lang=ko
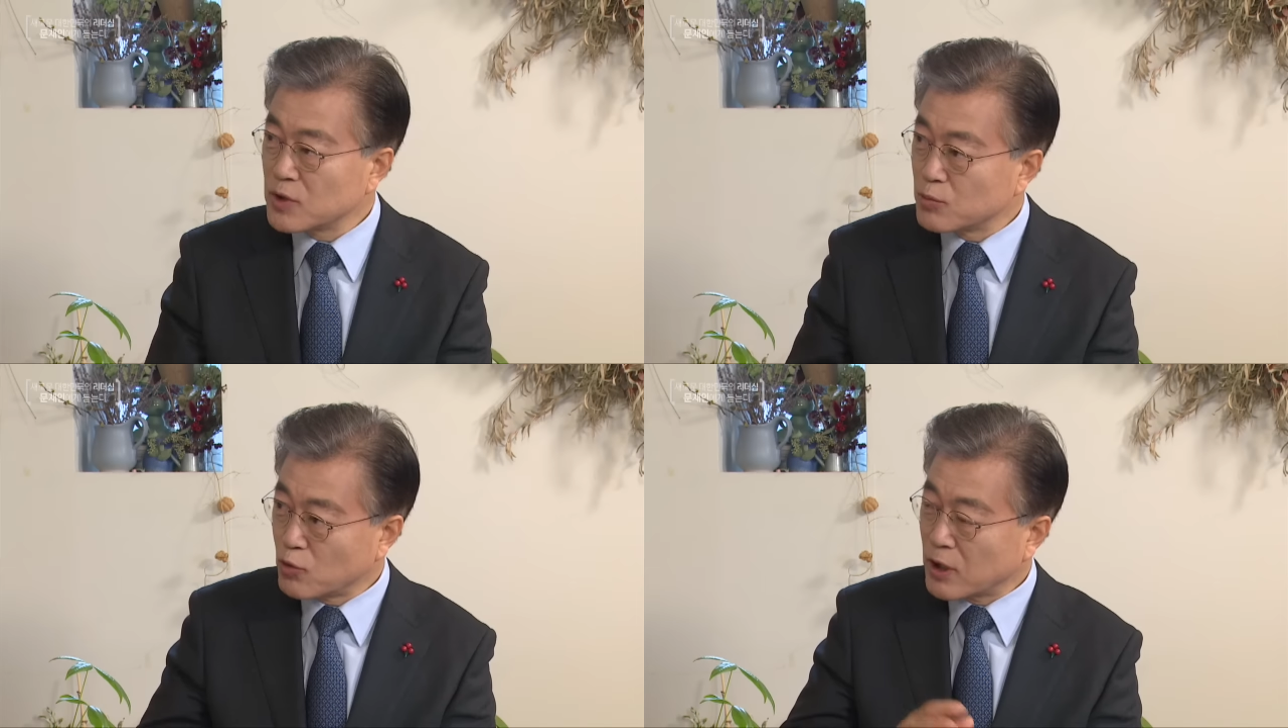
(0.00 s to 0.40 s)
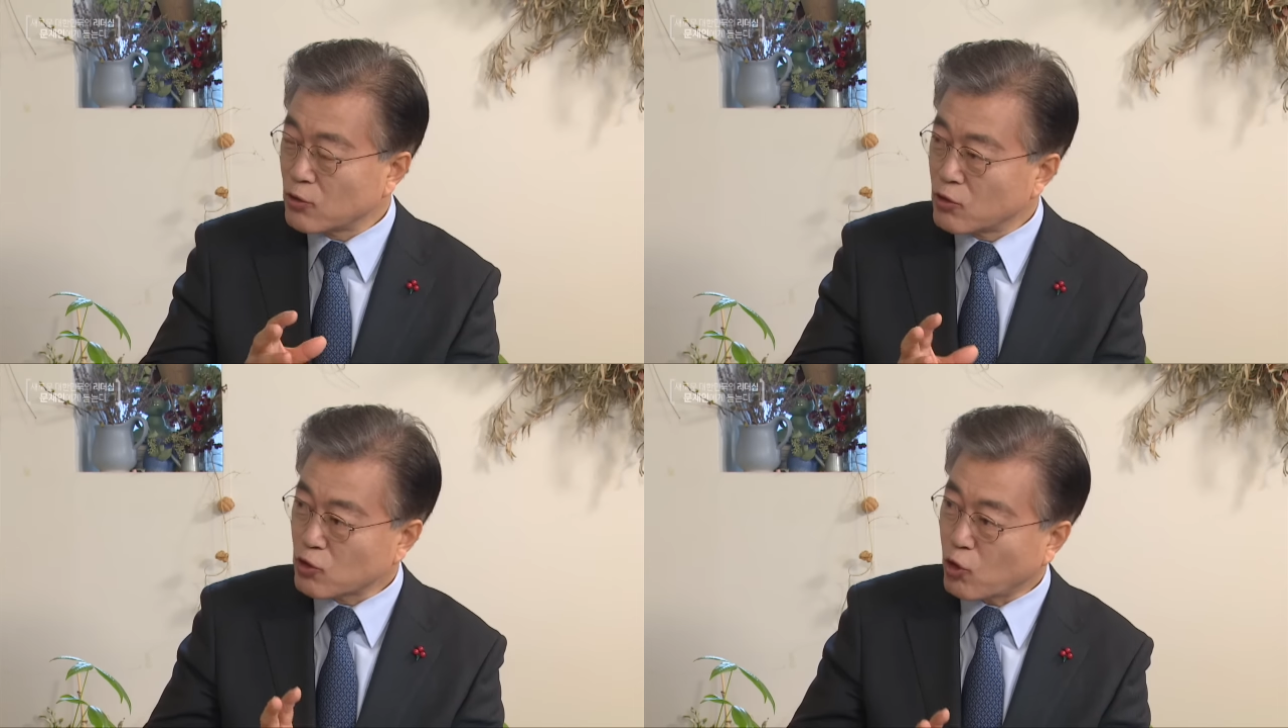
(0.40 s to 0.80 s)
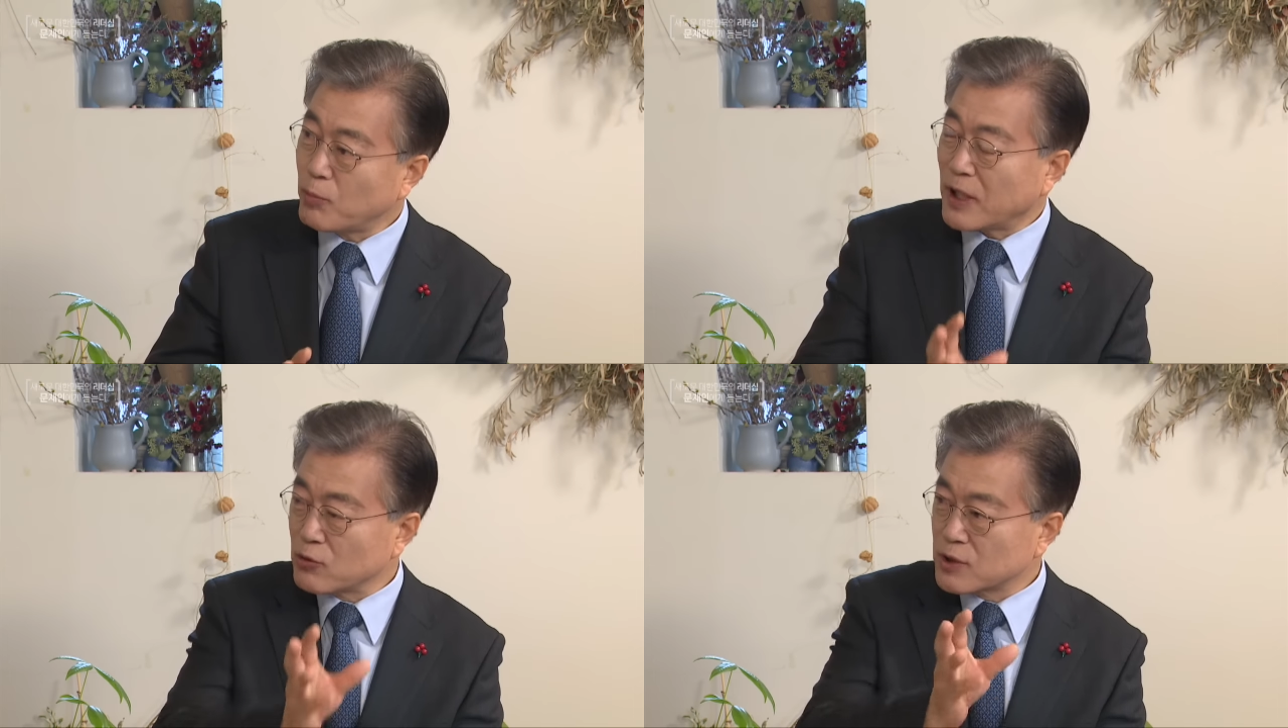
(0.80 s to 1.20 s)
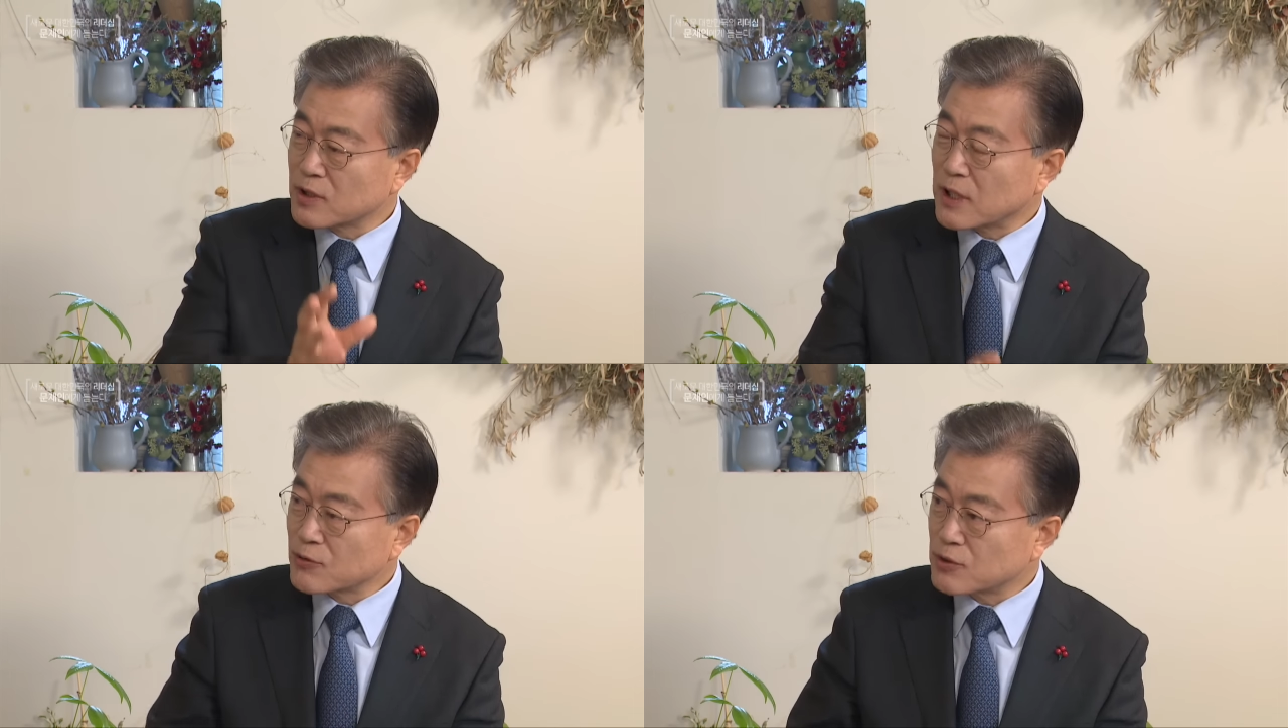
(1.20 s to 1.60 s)
뭐 무안공항으로 곧바로
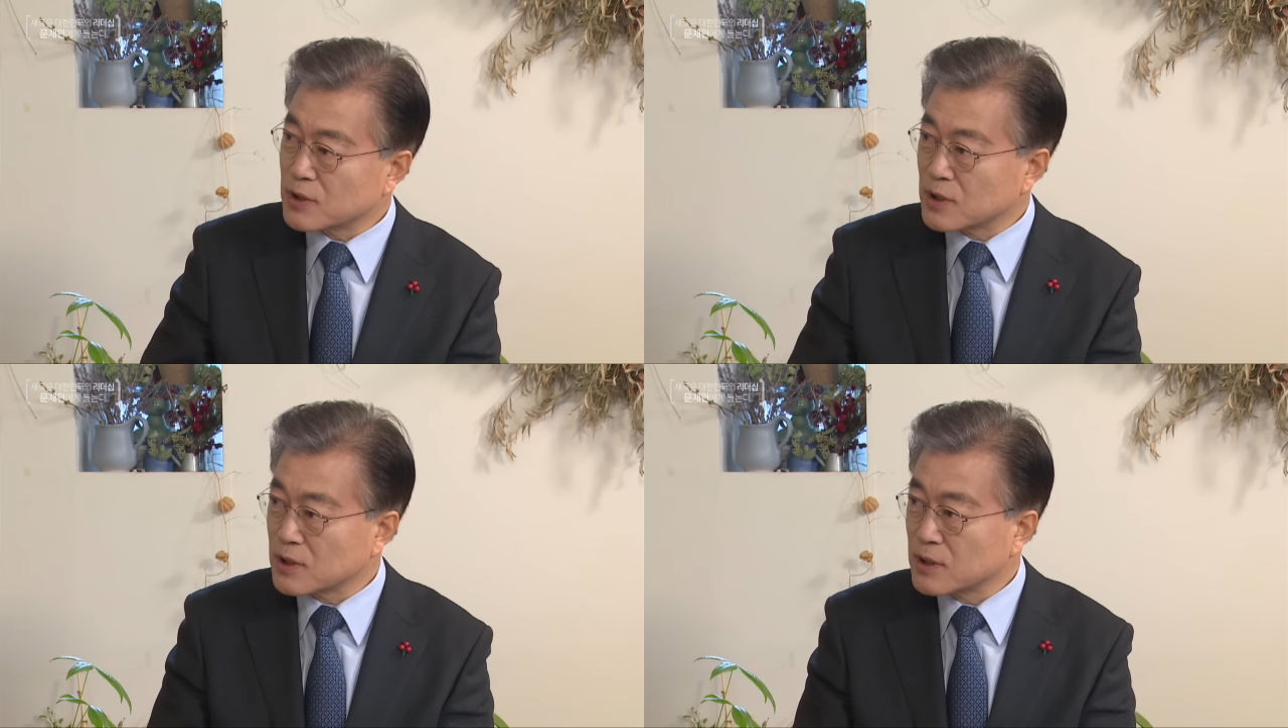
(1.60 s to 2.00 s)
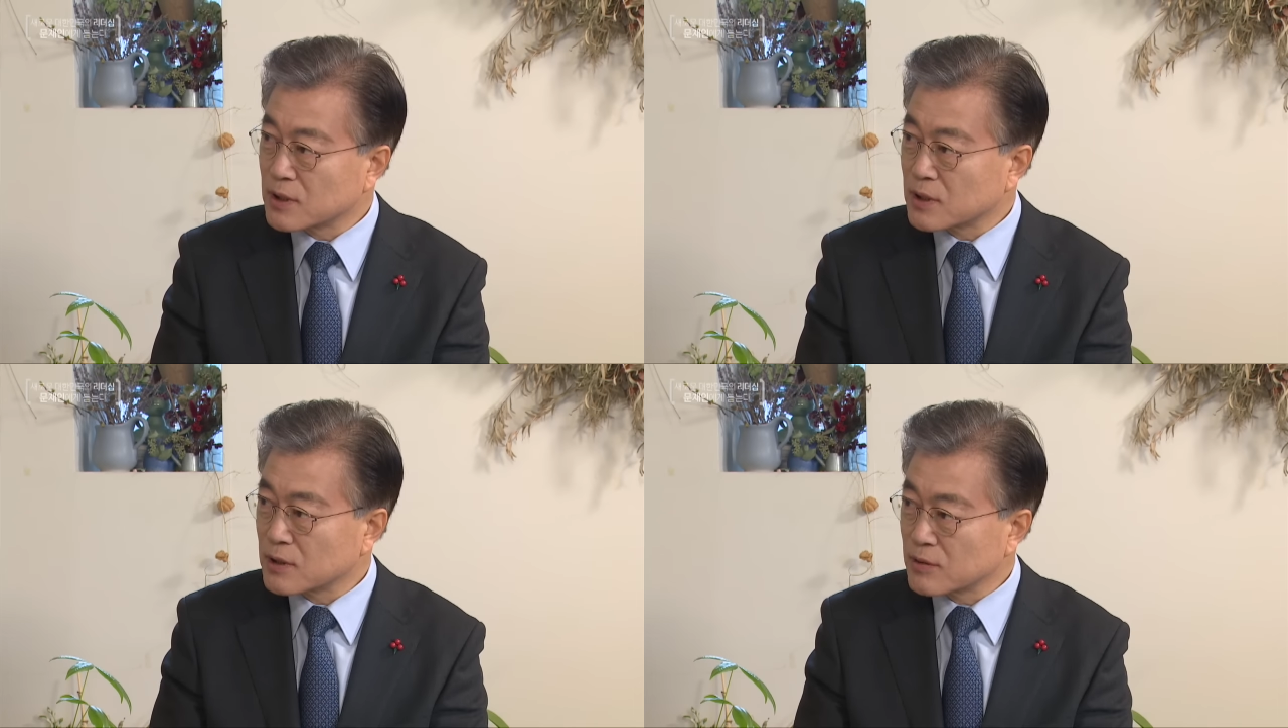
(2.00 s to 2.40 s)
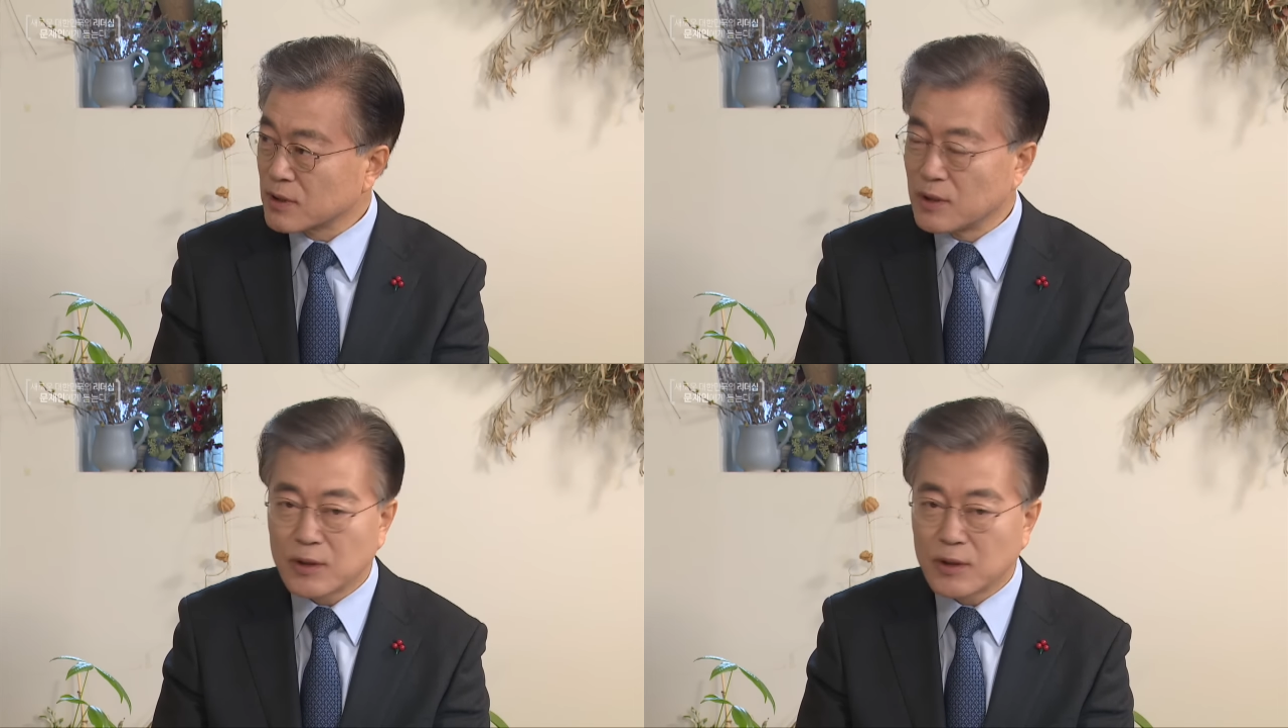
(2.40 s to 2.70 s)
접근할 수 있는 그런